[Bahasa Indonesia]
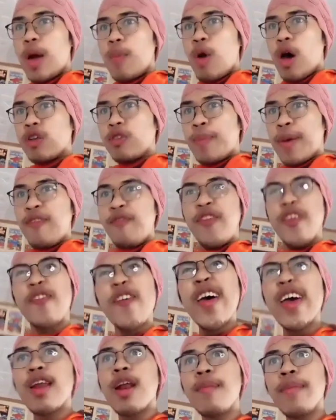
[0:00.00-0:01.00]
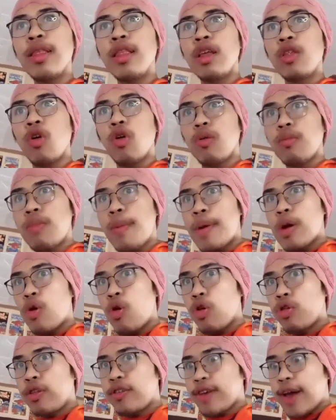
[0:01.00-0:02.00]
kamu harus main Free Fire dan main TikTok. Mama
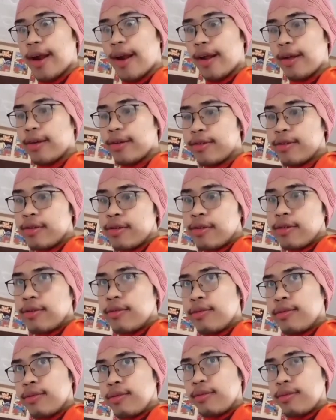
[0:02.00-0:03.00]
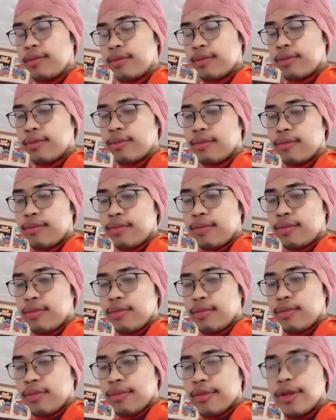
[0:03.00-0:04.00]
downloadin sekarang. Hmm.
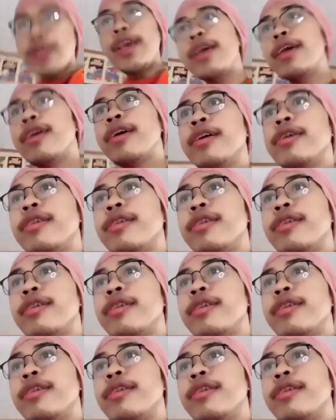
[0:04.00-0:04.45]
Nih.